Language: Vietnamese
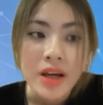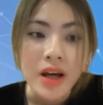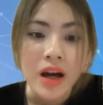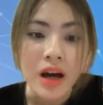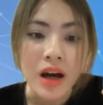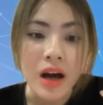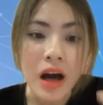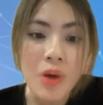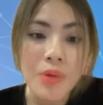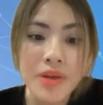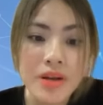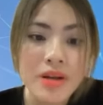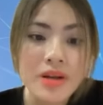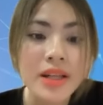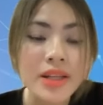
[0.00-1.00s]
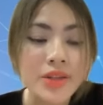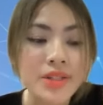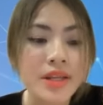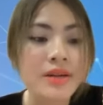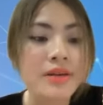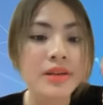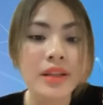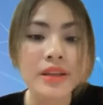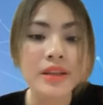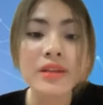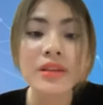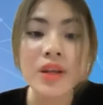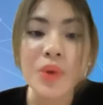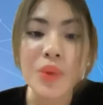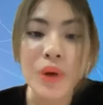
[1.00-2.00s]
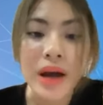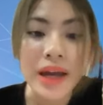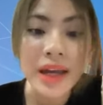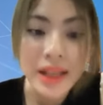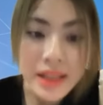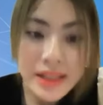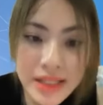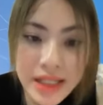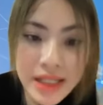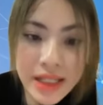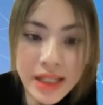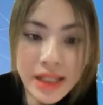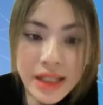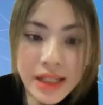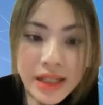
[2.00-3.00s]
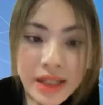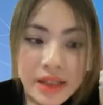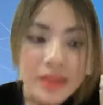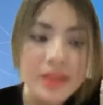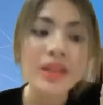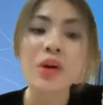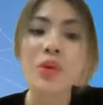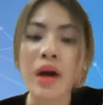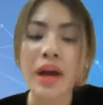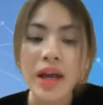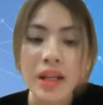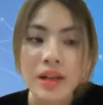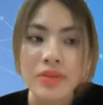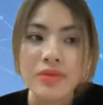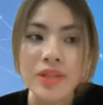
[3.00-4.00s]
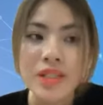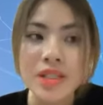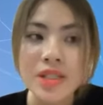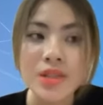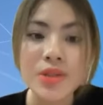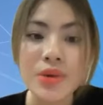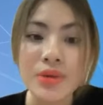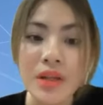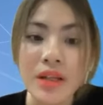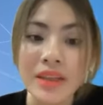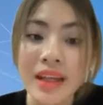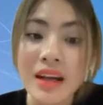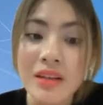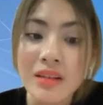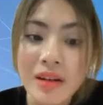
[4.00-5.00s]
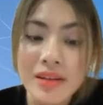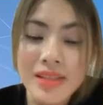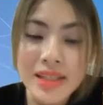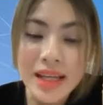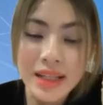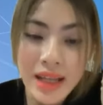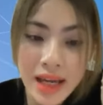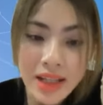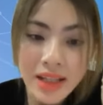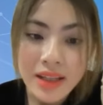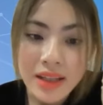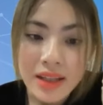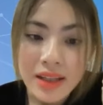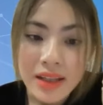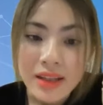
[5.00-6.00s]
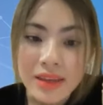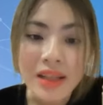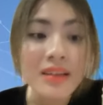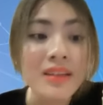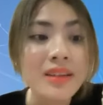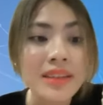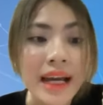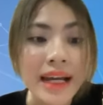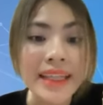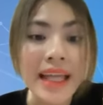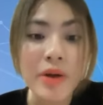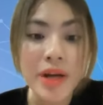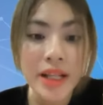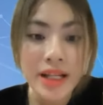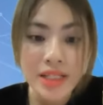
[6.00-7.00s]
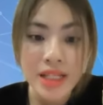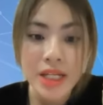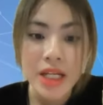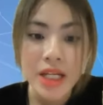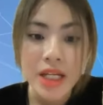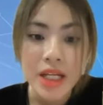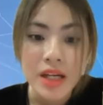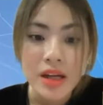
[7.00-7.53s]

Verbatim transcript: Ờ, hầu như là nó sẽ hướng đến tự động hóa hết anh chị. Tự động hóa hết và sử dụng đến năng lượng xanh hết, năng lượng tái tạo hết anh chị.